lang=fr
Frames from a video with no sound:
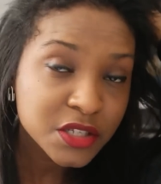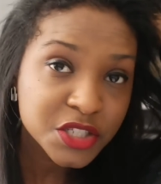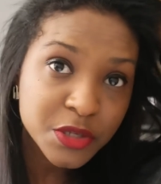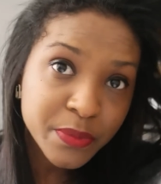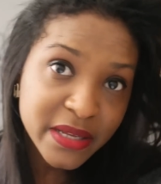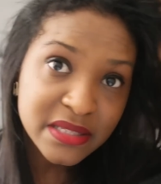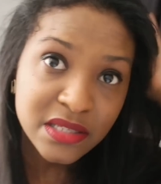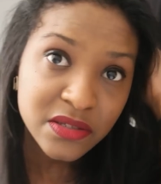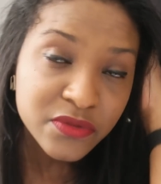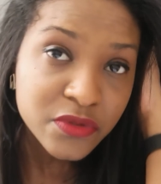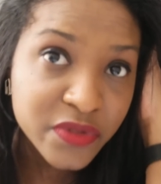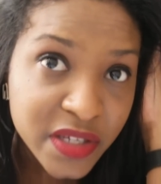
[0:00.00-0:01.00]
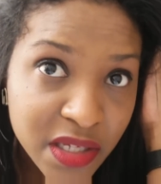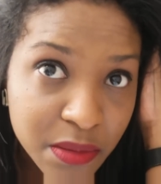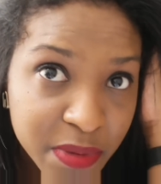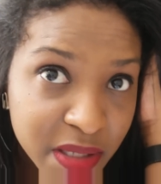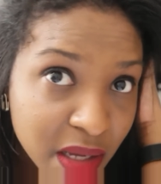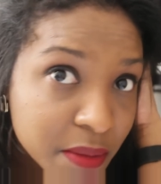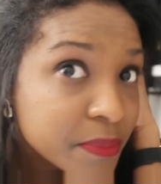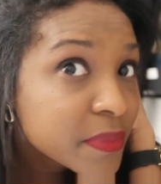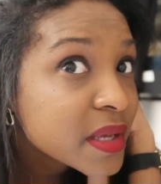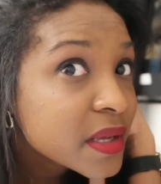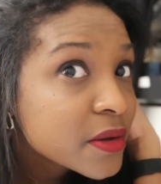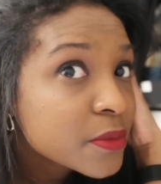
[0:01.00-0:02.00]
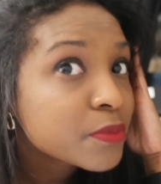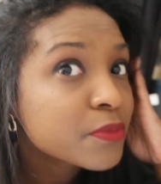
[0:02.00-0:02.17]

Je sais pas si vous verrez bien, mais euh,